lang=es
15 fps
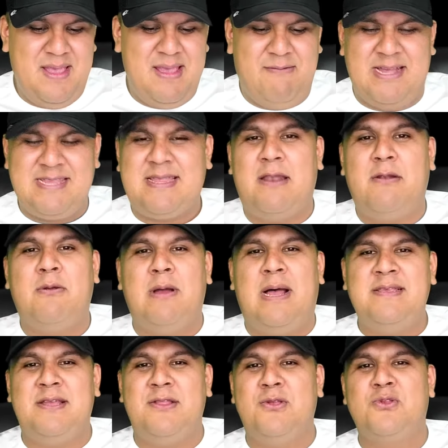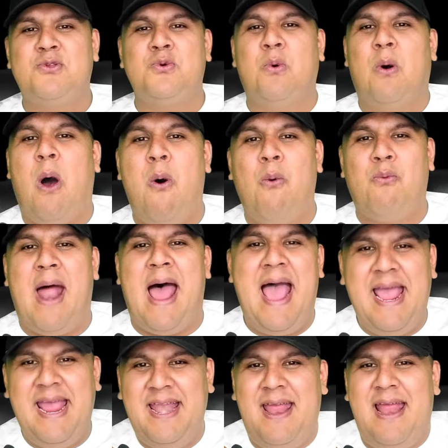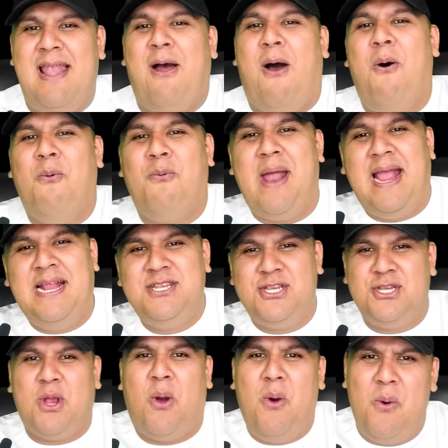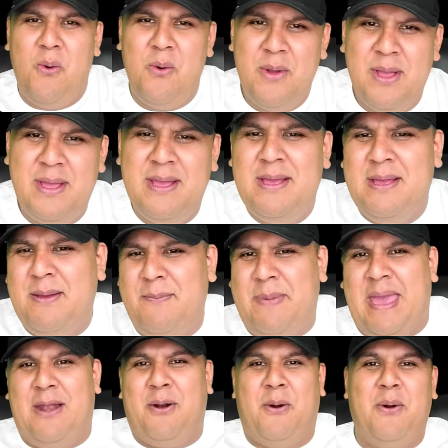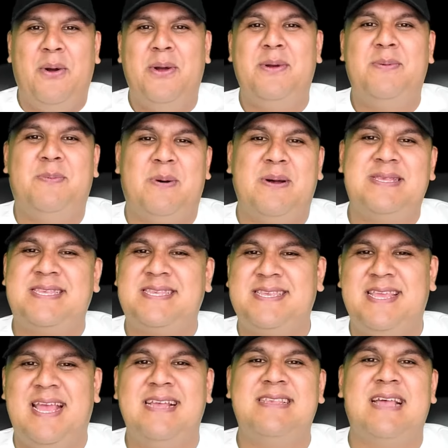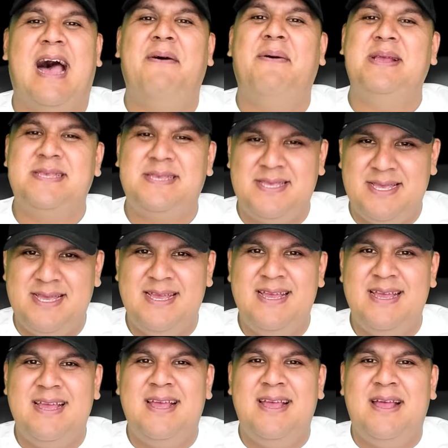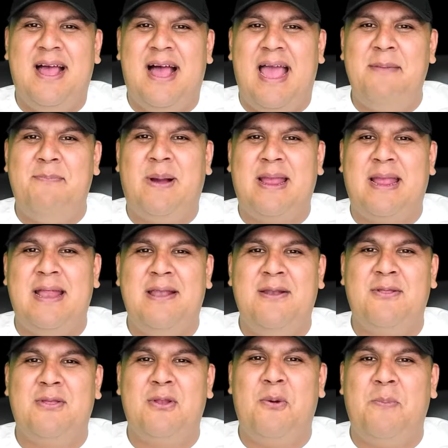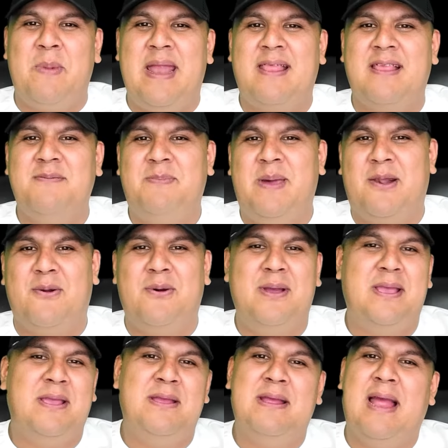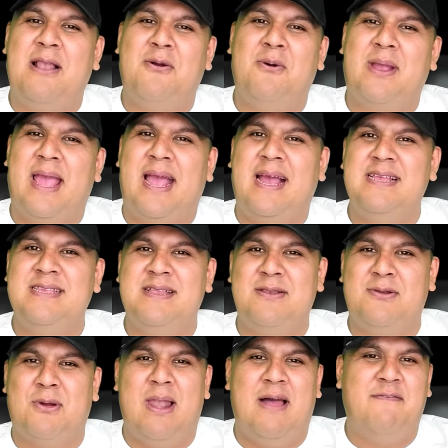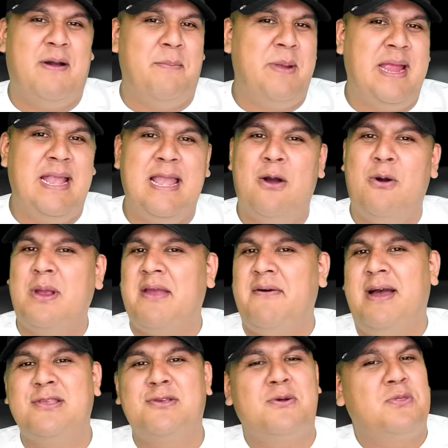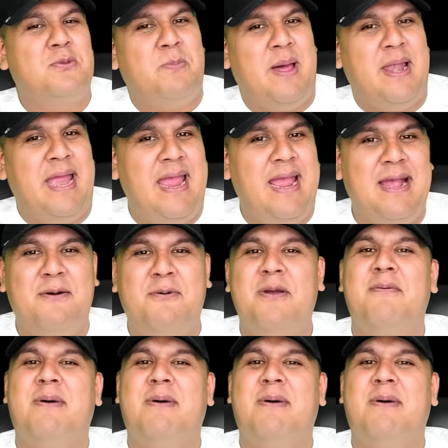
va a estar haciendo su All Right, el All Right Show. Pero, pues ya sabes. Ahí para que no te lo pierdas, perro. Hay algo que hagas con la familia o que vayas con tu pareja, güey.